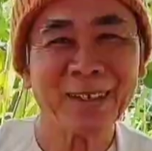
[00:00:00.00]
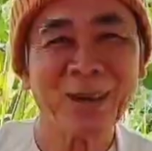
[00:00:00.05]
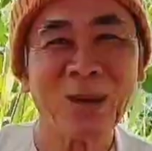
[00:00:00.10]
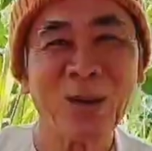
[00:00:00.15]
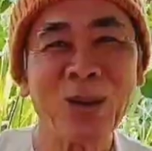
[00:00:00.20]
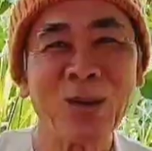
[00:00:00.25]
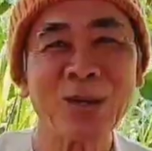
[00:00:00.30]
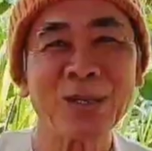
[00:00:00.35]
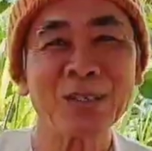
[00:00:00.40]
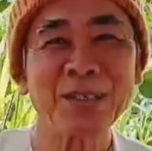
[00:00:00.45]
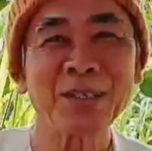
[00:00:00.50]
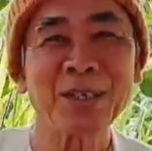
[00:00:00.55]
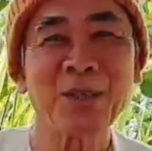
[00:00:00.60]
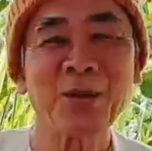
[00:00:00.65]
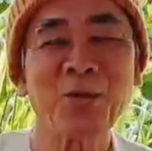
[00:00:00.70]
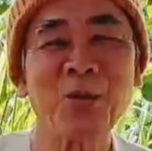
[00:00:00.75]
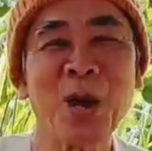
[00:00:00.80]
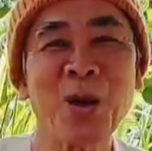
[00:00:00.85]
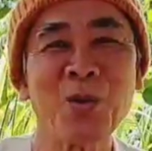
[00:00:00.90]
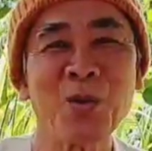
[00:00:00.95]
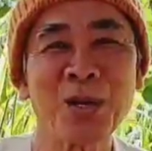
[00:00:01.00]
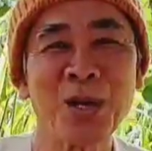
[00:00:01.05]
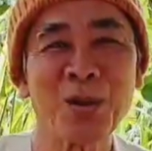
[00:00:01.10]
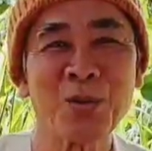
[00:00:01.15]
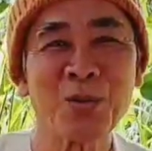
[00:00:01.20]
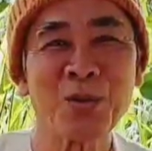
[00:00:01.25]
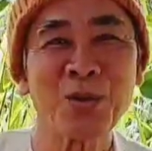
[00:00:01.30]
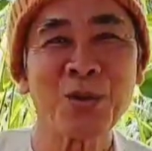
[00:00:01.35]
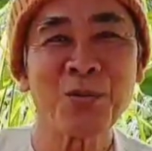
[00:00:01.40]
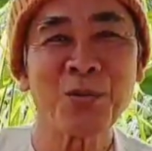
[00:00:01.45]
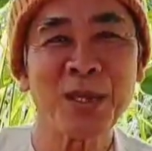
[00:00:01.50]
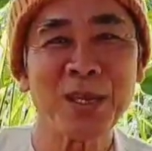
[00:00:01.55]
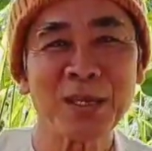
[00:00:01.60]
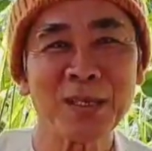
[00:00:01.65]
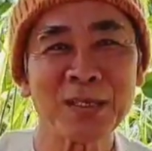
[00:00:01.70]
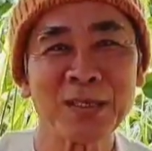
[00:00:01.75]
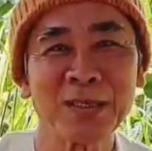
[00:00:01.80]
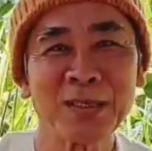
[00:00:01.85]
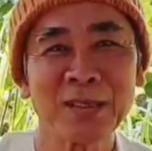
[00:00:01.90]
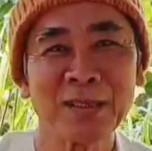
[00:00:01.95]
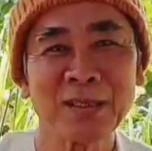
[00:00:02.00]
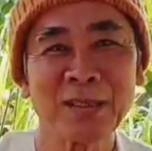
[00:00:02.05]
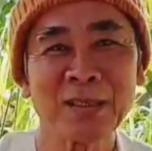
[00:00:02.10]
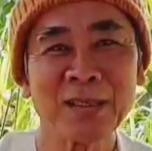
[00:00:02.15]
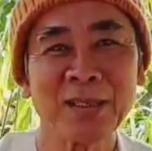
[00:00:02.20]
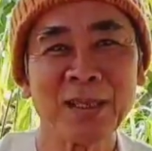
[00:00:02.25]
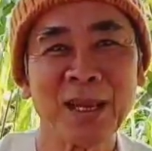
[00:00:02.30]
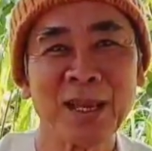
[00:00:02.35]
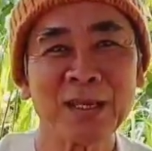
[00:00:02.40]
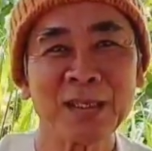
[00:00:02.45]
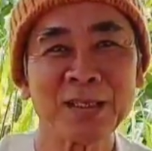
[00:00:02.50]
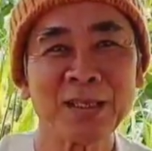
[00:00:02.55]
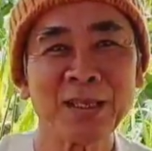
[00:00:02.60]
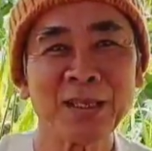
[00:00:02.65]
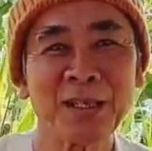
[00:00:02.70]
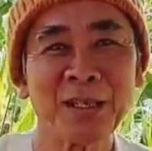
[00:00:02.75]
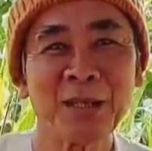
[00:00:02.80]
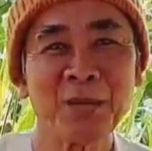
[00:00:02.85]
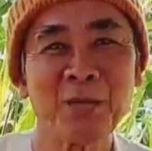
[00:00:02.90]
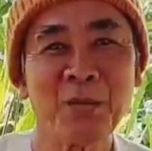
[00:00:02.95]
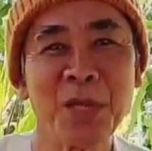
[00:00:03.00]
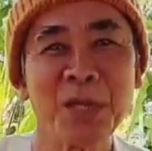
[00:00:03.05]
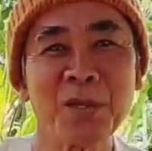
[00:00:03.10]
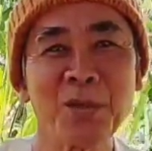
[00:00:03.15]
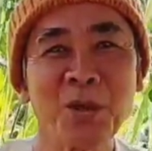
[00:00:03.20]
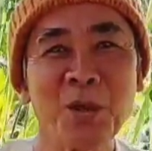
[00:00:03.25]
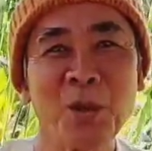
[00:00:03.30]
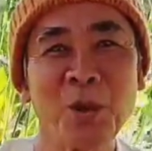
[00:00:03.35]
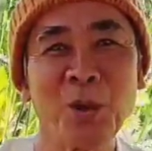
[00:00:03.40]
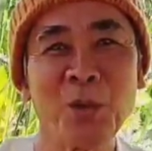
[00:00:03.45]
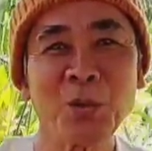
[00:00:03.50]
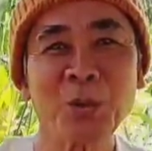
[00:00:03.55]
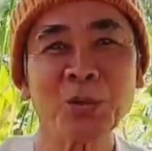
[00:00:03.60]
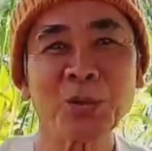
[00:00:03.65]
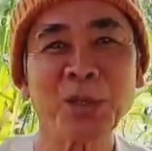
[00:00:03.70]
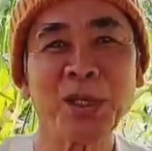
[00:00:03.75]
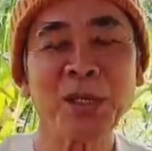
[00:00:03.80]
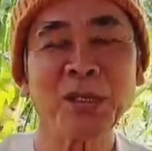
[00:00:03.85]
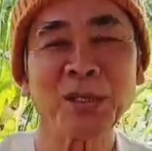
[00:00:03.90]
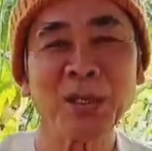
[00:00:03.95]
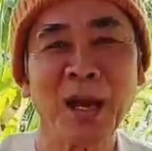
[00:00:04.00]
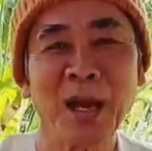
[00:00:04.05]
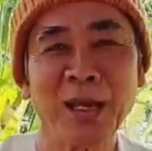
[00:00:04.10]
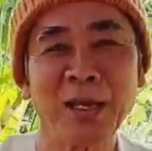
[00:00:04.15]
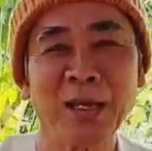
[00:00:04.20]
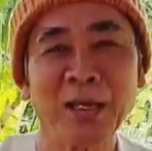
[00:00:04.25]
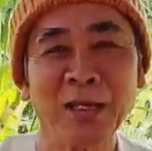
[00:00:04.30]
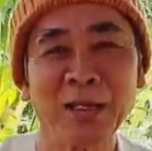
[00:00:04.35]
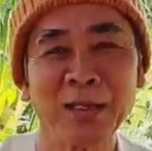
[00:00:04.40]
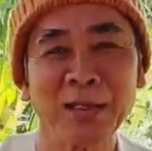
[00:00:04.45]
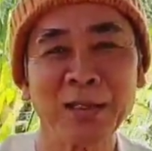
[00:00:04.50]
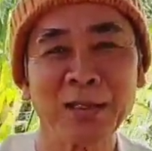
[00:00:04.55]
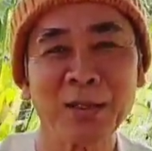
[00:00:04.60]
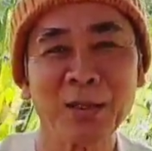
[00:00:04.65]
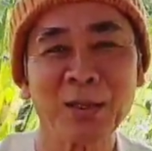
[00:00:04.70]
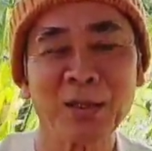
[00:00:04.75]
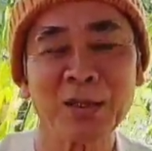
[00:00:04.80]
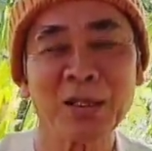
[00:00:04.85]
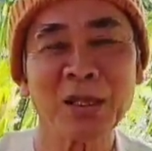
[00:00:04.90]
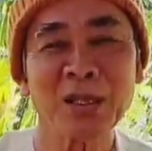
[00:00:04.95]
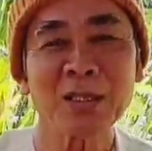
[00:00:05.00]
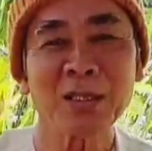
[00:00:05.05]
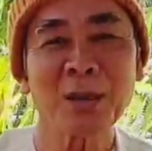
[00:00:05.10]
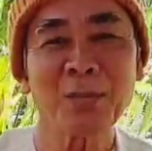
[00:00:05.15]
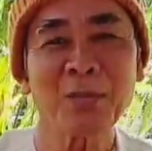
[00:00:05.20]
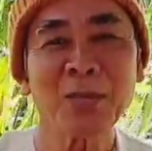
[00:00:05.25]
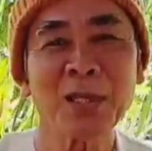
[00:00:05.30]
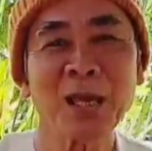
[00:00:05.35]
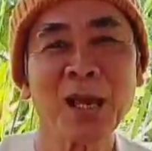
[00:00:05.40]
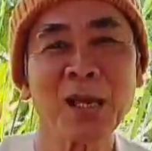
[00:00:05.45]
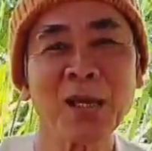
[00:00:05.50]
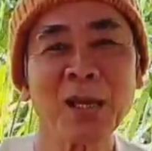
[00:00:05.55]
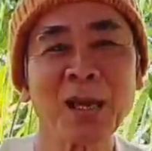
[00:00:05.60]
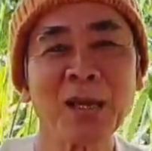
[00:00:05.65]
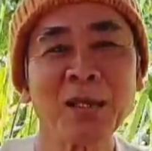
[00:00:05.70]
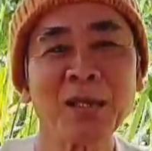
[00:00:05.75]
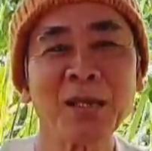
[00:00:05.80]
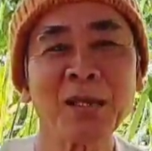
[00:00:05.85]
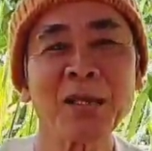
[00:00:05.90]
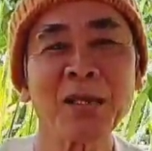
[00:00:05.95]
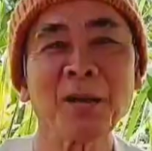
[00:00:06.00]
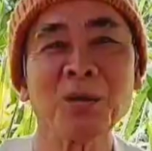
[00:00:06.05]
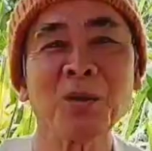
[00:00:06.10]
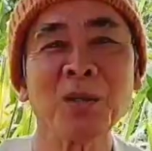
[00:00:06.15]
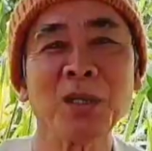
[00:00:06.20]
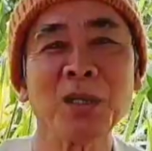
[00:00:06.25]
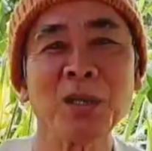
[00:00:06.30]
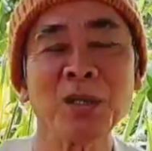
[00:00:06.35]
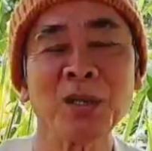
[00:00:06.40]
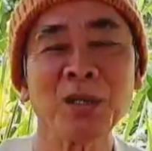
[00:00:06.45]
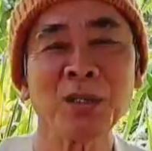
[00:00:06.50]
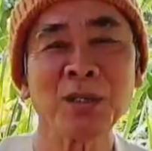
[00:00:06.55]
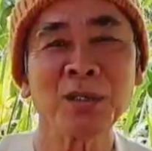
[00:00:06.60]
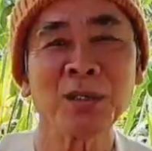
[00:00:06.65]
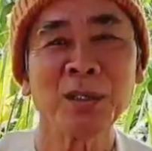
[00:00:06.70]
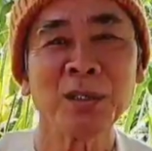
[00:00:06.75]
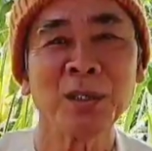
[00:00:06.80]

cái đó là cái sự báo hiệu cho biết là sự biến cố của thiên tai nó sẽ sắp xảy ra những cái điều gì đó